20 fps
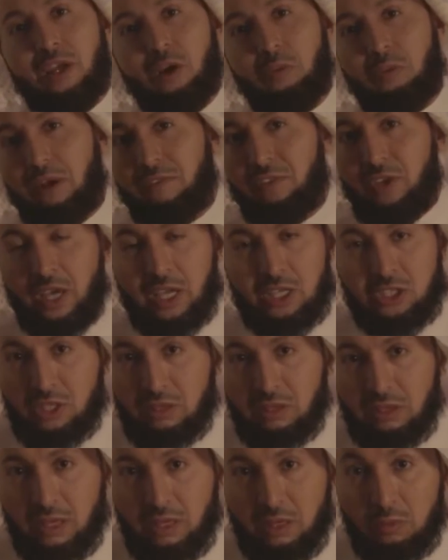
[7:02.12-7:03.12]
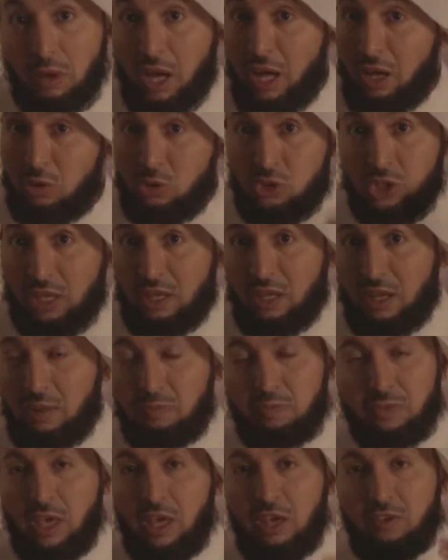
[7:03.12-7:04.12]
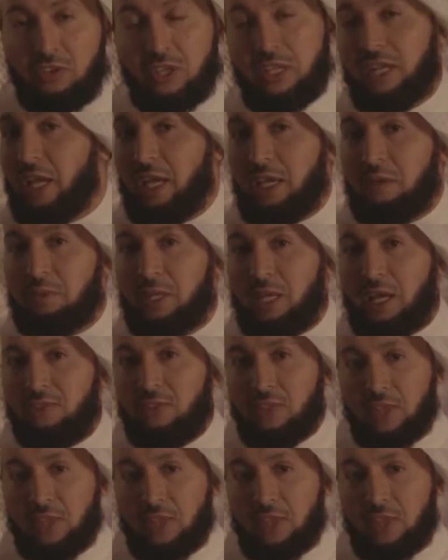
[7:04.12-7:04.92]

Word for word: إنهم لفي عيش طيب أهل الجنة في نعيم